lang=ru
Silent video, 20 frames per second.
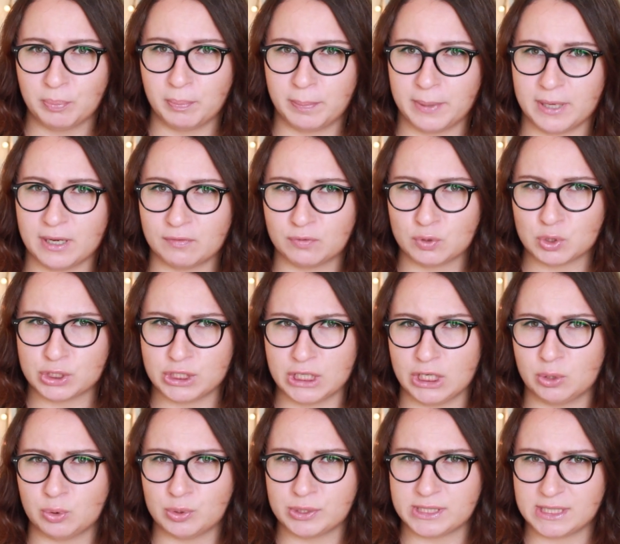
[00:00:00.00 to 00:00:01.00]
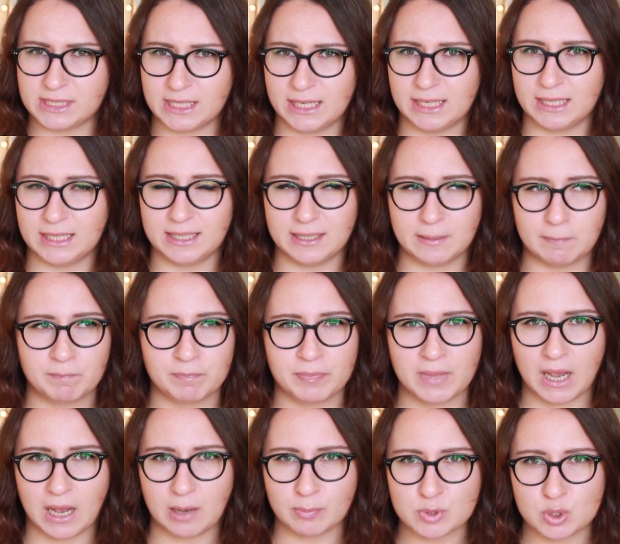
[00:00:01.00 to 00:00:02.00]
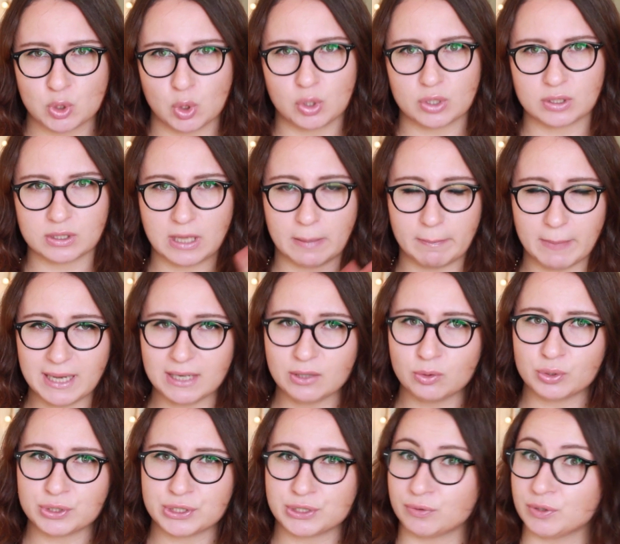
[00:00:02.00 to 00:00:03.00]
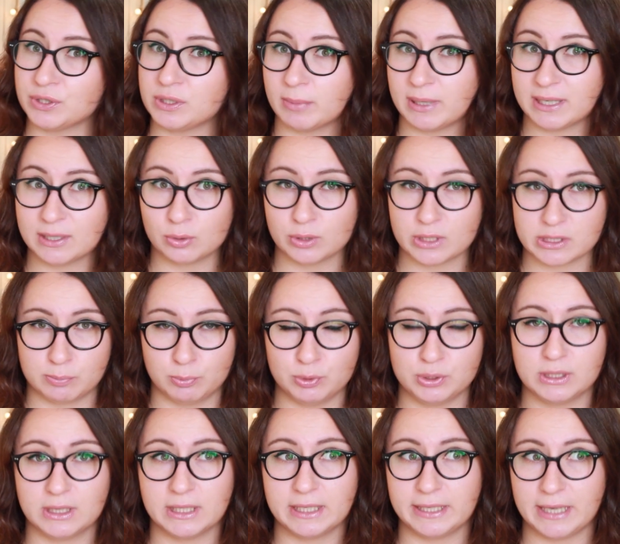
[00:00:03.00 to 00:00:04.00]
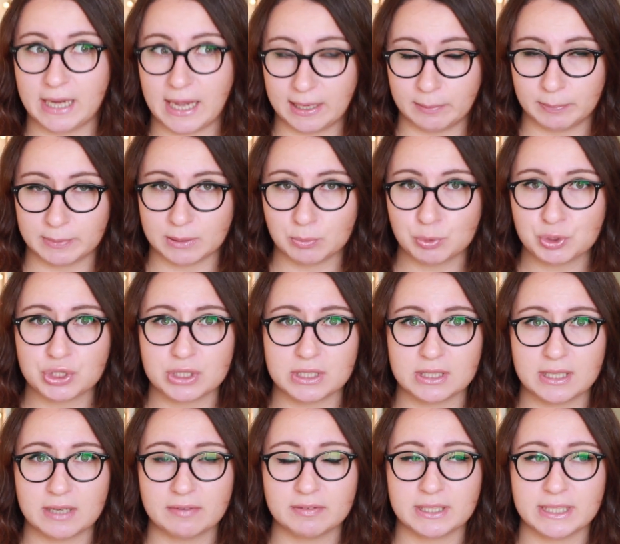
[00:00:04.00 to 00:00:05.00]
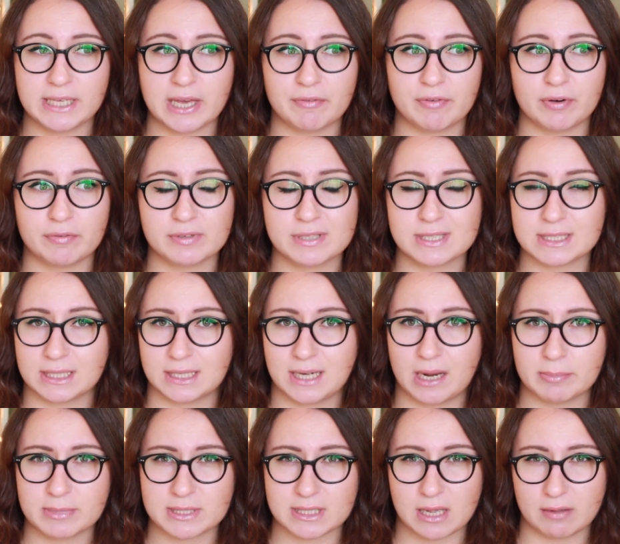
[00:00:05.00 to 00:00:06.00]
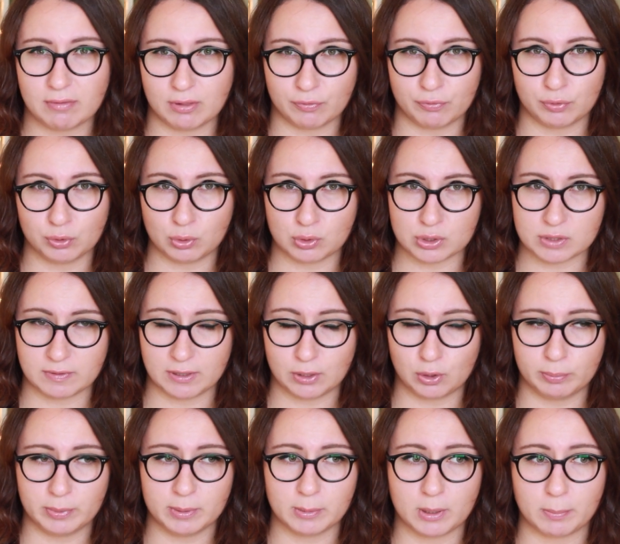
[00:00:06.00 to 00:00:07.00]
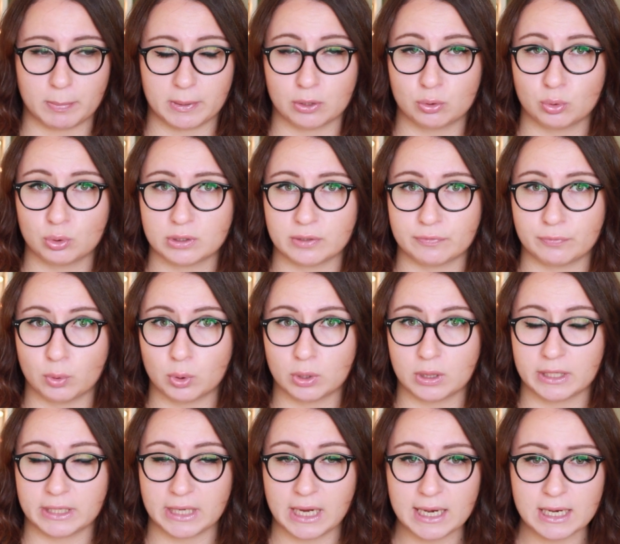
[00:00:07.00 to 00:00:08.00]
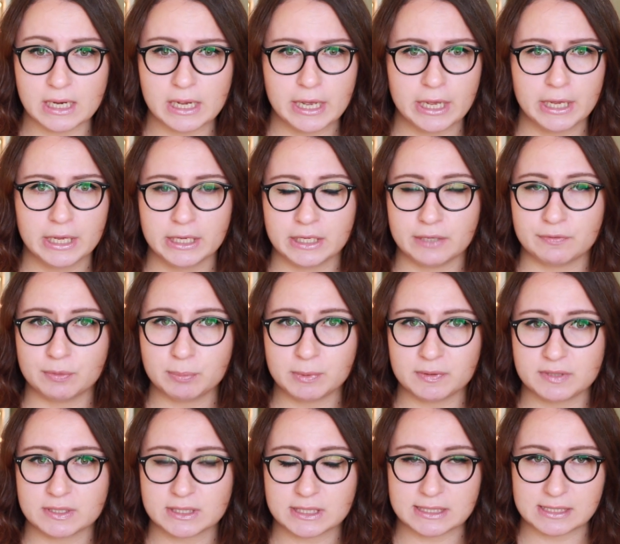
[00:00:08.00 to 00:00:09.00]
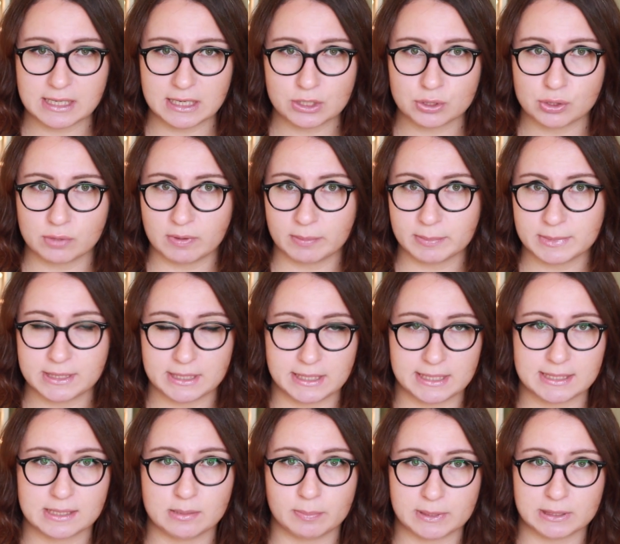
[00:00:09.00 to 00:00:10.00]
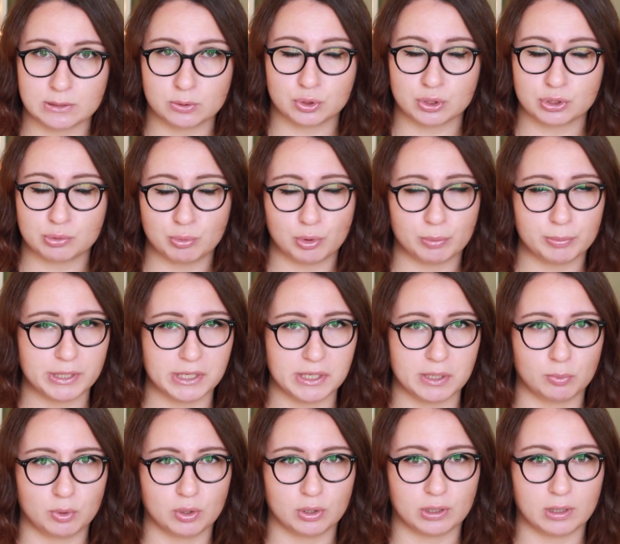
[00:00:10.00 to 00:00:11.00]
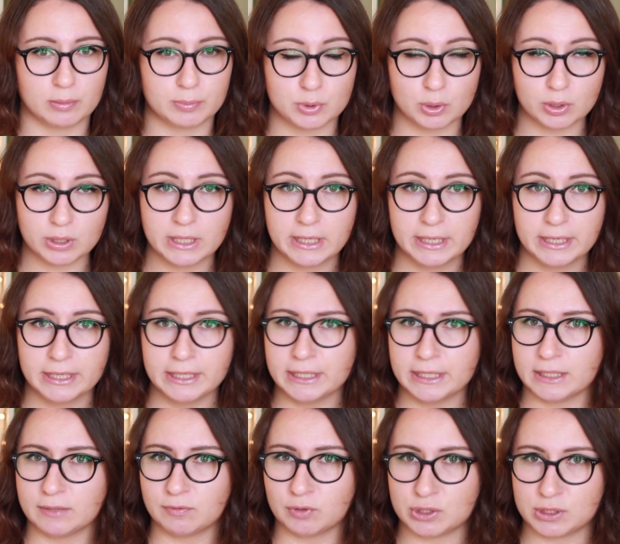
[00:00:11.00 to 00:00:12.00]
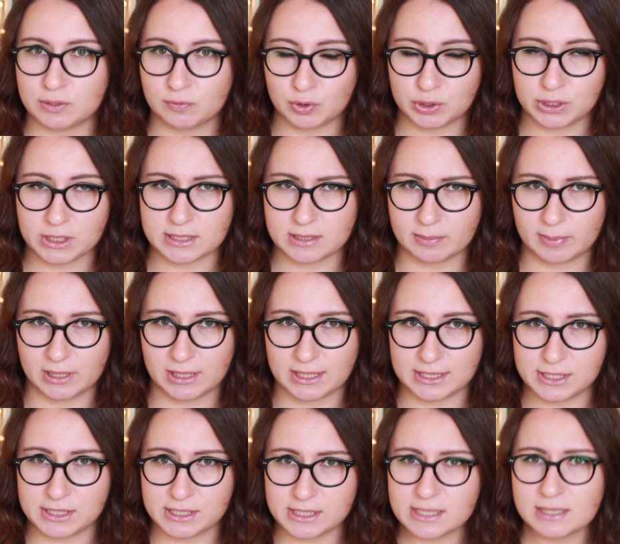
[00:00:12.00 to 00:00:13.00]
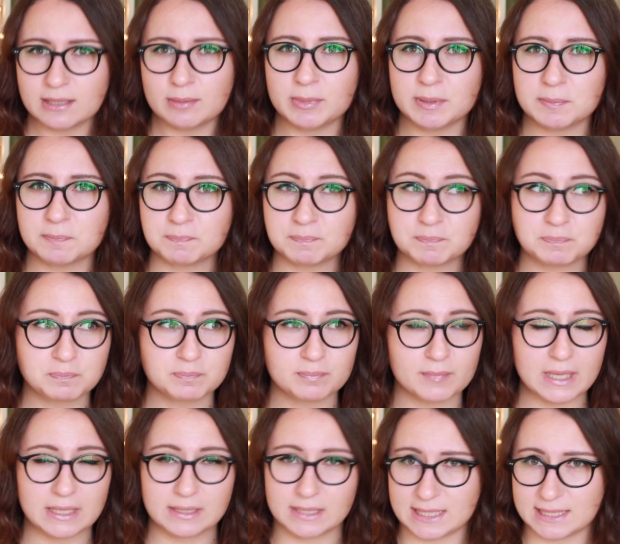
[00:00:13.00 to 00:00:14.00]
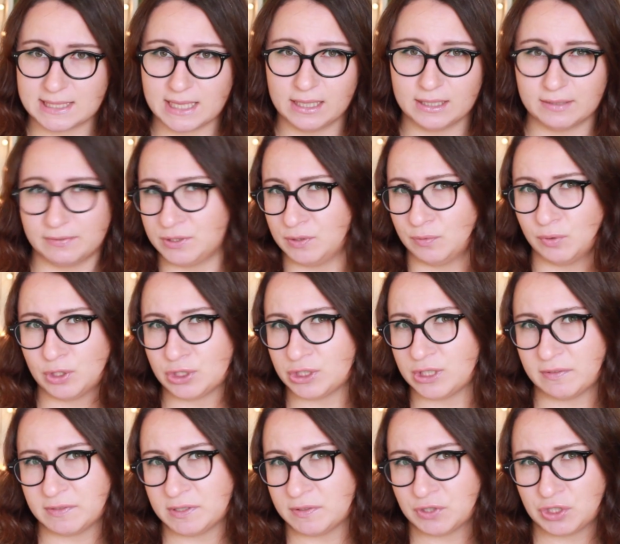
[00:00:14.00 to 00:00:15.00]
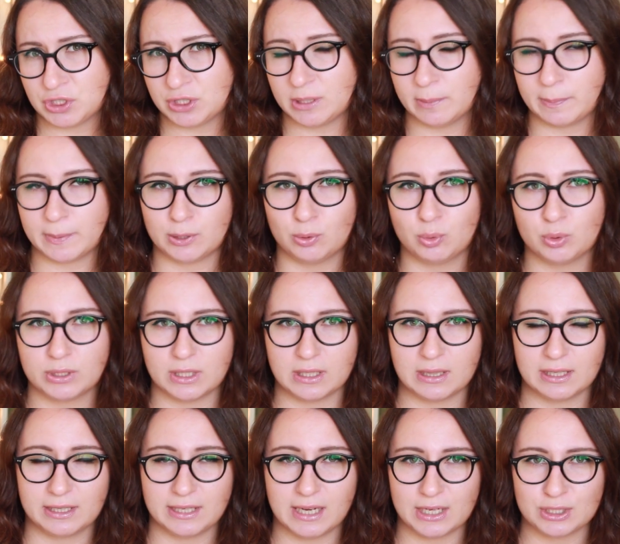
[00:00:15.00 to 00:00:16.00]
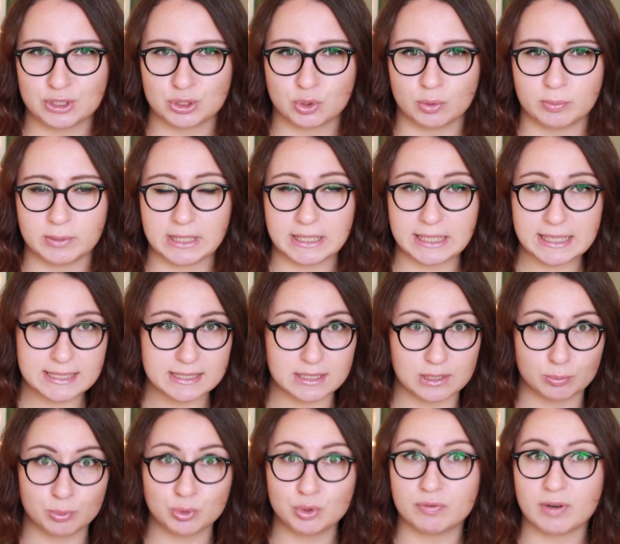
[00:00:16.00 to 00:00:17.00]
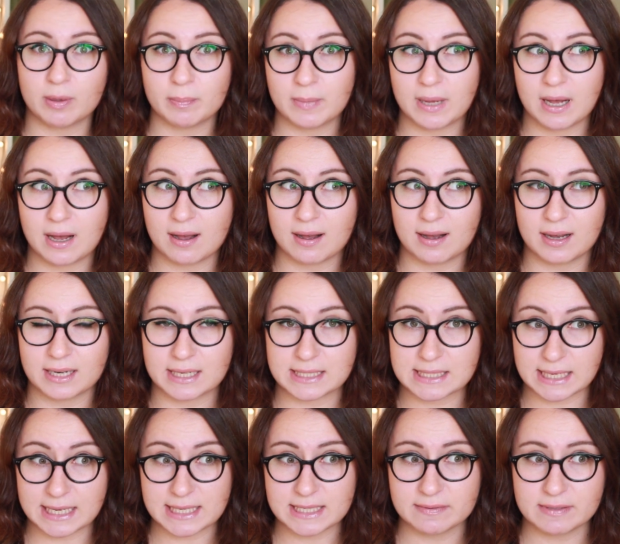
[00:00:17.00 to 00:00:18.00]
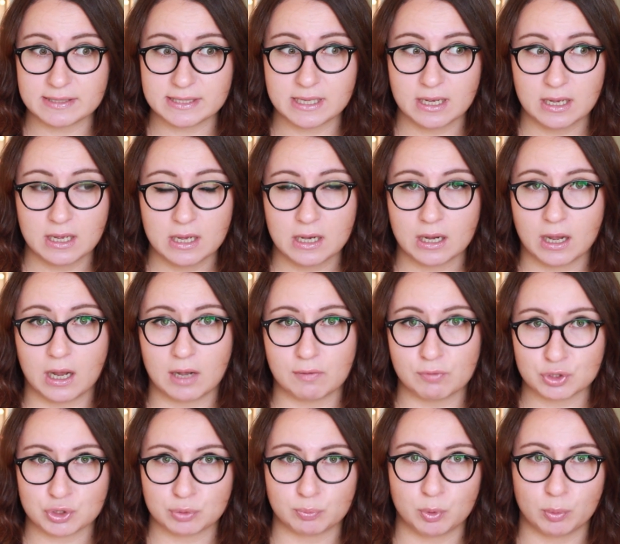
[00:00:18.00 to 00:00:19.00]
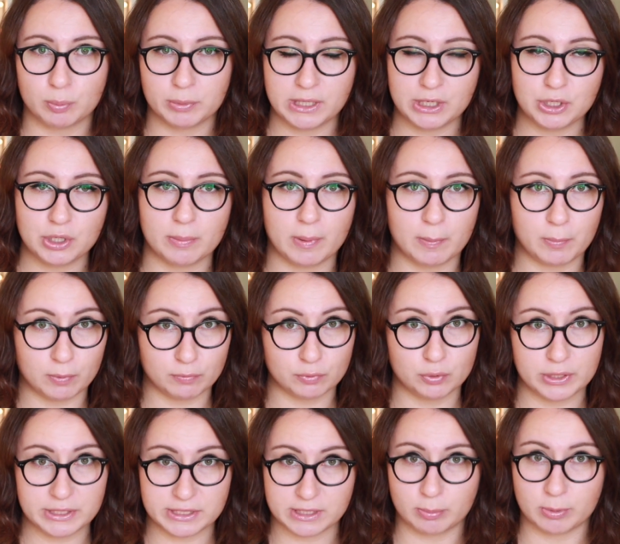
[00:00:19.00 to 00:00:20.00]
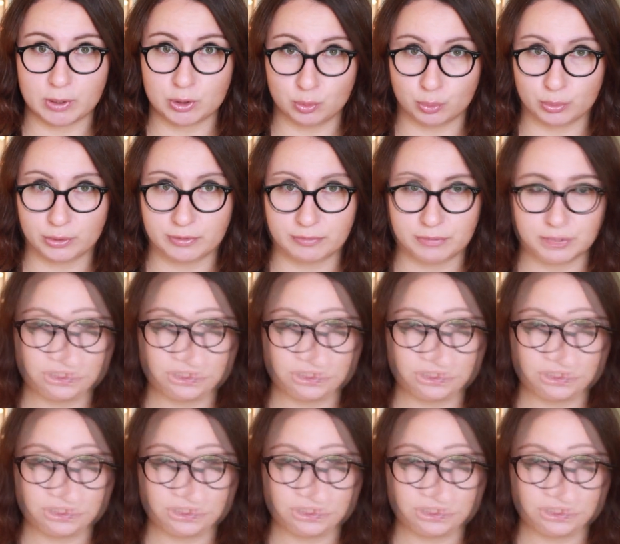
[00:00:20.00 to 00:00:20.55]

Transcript: первую серию из серии обзор на марку, и сегодня марка у нас будет L'Oreal, потому что недавно я вам в Инстаграме ставила фотку своих любимых продуктов от L'Oreal, и вы мне все сказали, что вам интересно послушать мое мнение, мой обзор, и вот сегодня я собралась силами достала всего лишь навсего 4 продукта от L'Oreal, что у меня есть, и буду вам а, рассказывать, каково же мое мнение по поводу этих продуктов.